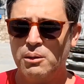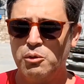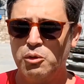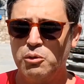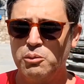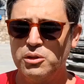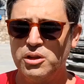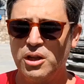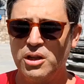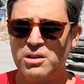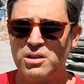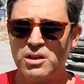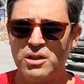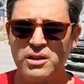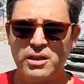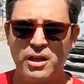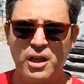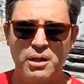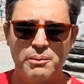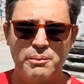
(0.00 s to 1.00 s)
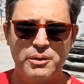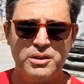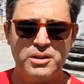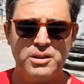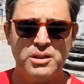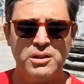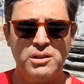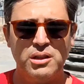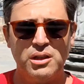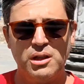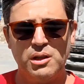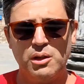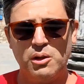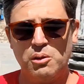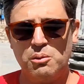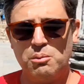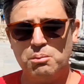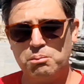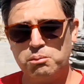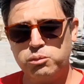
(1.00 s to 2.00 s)
Tabii Ümit Akdağ'ın gelmesi
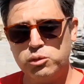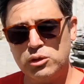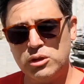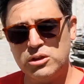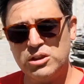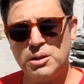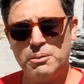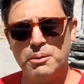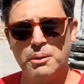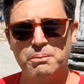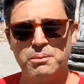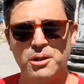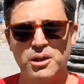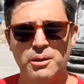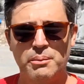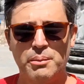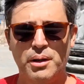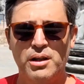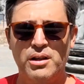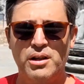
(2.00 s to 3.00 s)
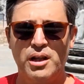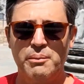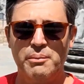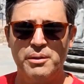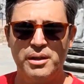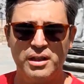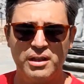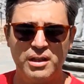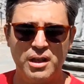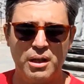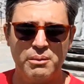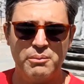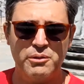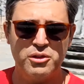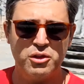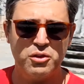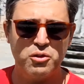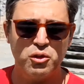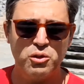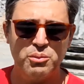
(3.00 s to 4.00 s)
bu sebeple de belki Emir'in
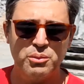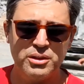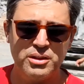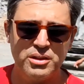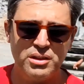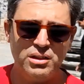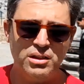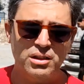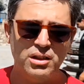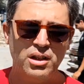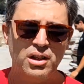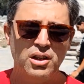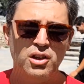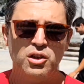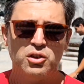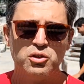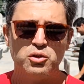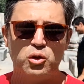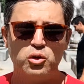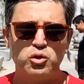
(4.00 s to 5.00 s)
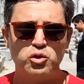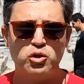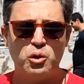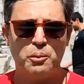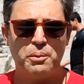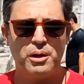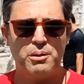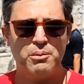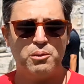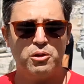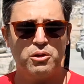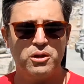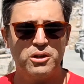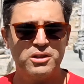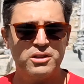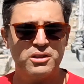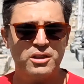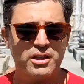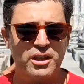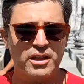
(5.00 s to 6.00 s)
gelmeyecek olması sol stoper
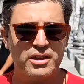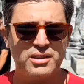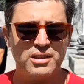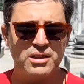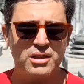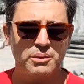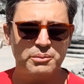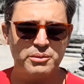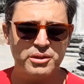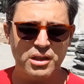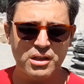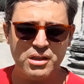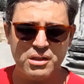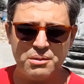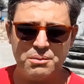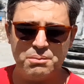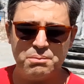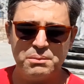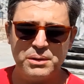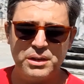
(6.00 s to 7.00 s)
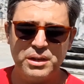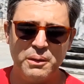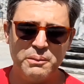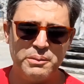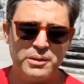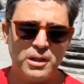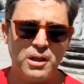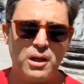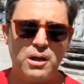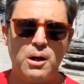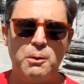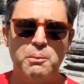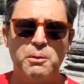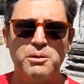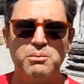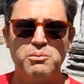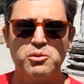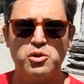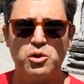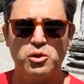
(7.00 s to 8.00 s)
bölgesindeki eksikliğimize bir nebze
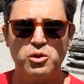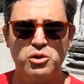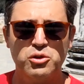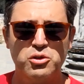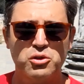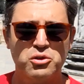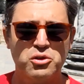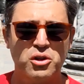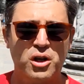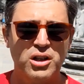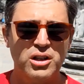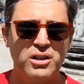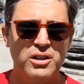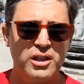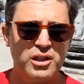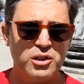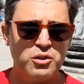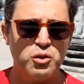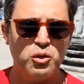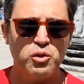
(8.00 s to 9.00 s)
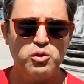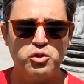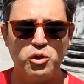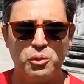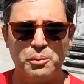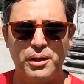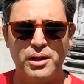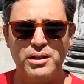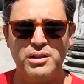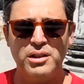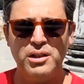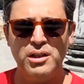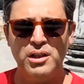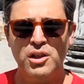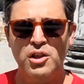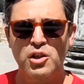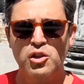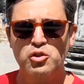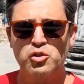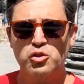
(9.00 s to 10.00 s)
kapatmış oluyor. Çünkü Ali Dere sol stoper değil,
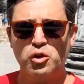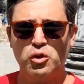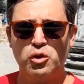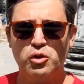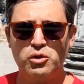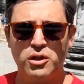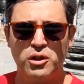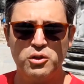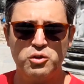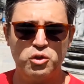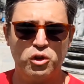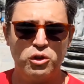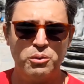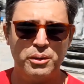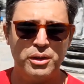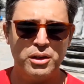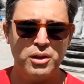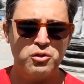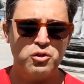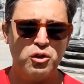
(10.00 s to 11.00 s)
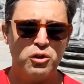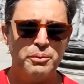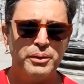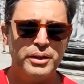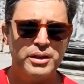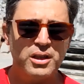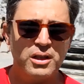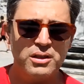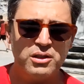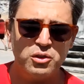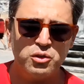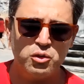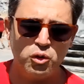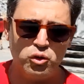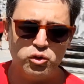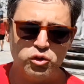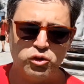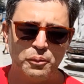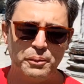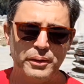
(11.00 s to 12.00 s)
sol önden sol beke, sol bekten de
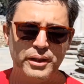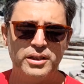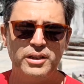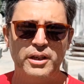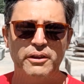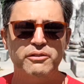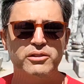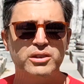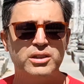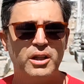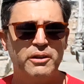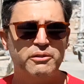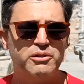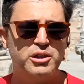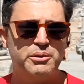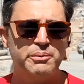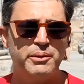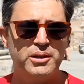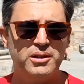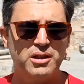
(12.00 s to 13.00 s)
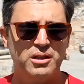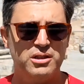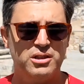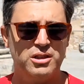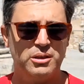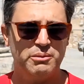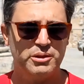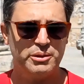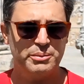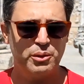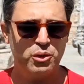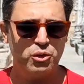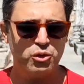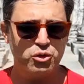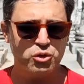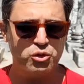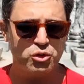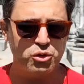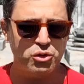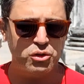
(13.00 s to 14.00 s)
sol stopere devşirmeye çalıştığımız bir
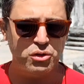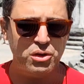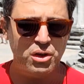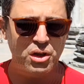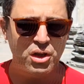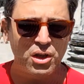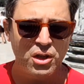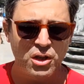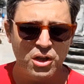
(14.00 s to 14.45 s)
oyuncuydu.